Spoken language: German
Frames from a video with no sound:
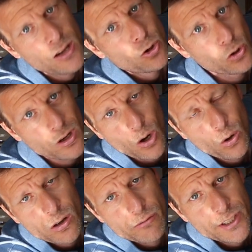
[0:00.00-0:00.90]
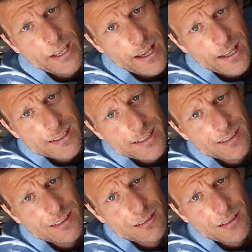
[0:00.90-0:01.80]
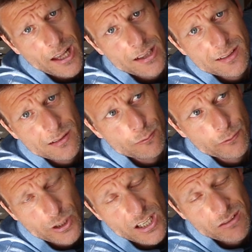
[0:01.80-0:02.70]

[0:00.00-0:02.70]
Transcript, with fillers: Gucken auch, wie hält es. Hält es für die